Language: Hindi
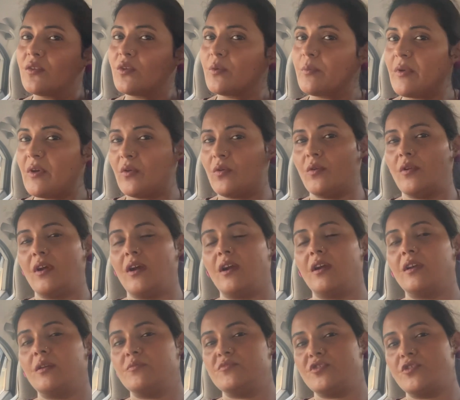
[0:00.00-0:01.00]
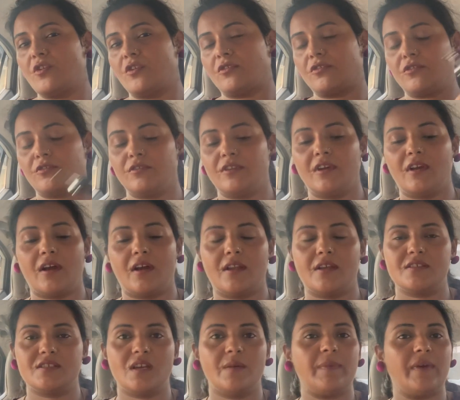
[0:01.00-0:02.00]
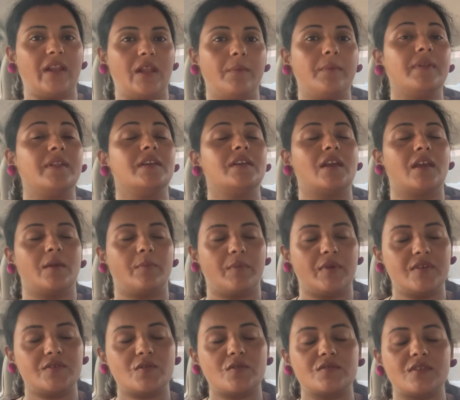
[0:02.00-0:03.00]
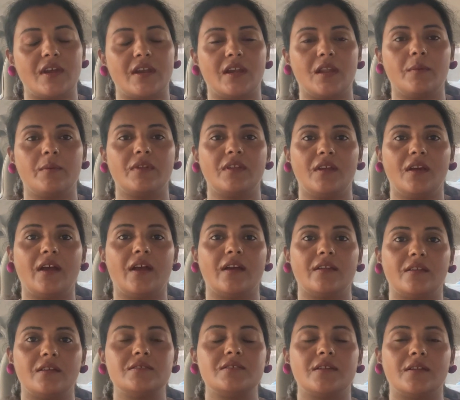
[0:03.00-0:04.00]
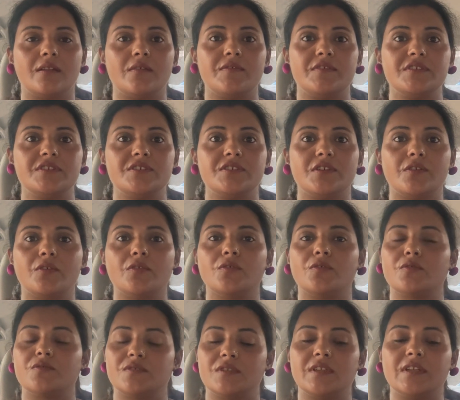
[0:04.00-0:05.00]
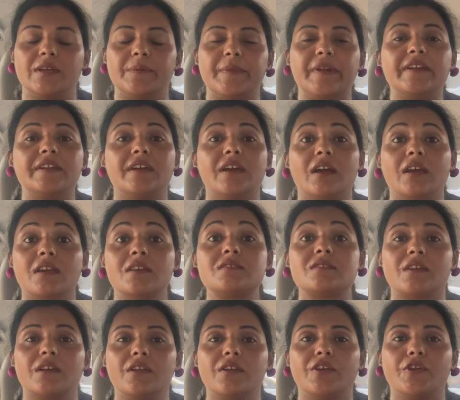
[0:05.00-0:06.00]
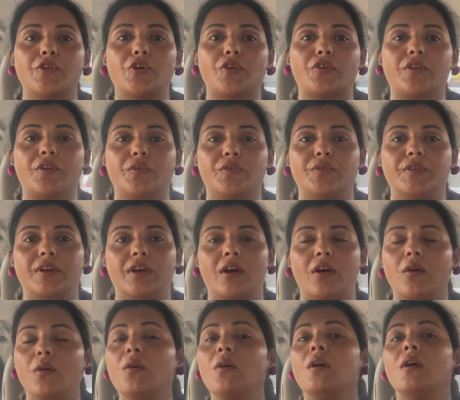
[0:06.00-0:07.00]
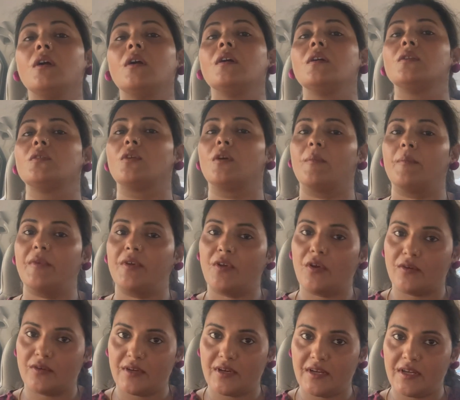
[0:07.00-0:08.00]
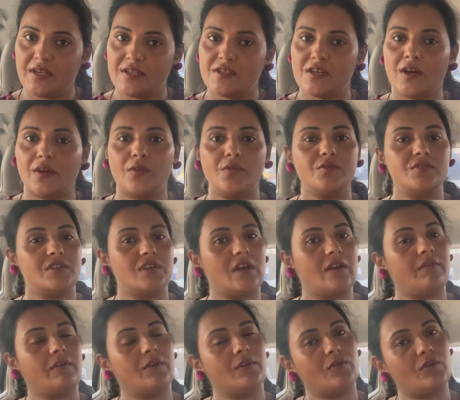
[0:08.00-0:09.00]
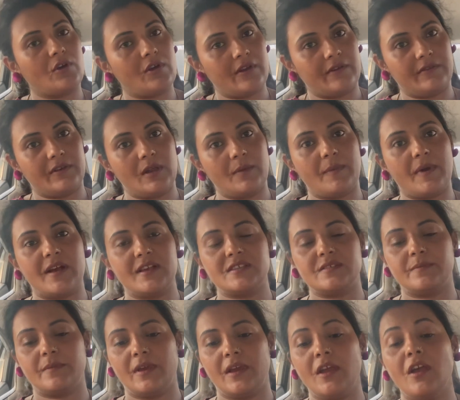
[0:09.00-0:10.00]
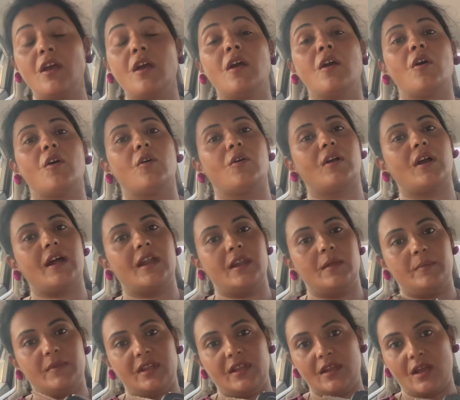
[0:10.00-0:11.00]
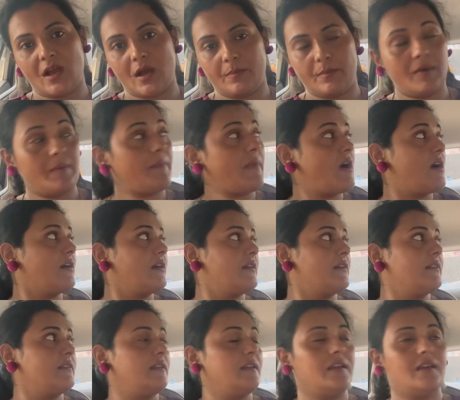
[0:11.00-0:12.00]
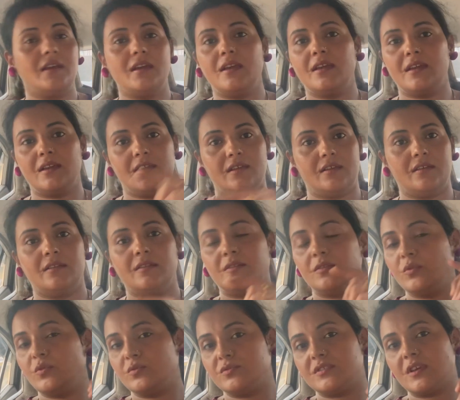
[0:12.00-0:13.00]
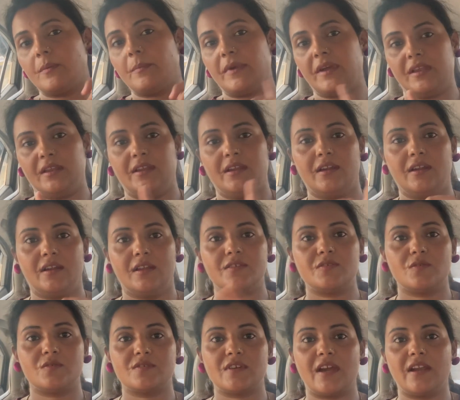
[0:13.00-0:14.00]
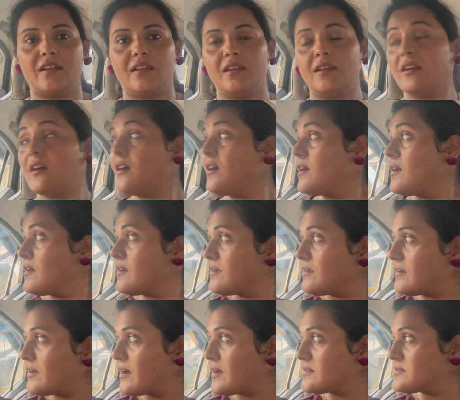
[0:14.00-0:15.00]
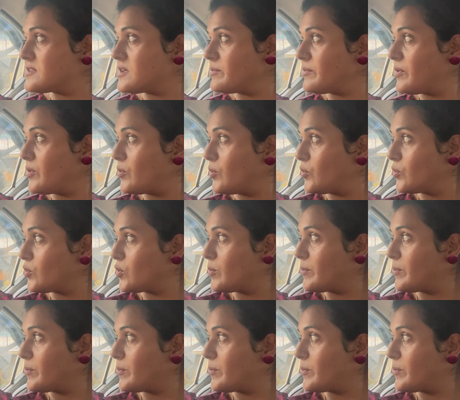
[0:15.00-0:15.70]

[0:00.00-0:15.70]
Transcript: तो मेरे को लगा कि मुझे डॉक्टर को दिखाना चाहिए पहले मैंने यहीं पे सोसाइटी में दिखाया था जनरल फिजिशियन को तो उसने रिकमेंड किया कि स्किन के डॉक्टर को दिखाओ तो अब मैं डॉक्टर के जा रही हूँ चियावीर गौरव के पास में और गाड़ी मैंने यहाँ पे पार्क कर दी है ये दूसरा मेन गेट है सोसाइटी का यहाँ से मैं ऑटो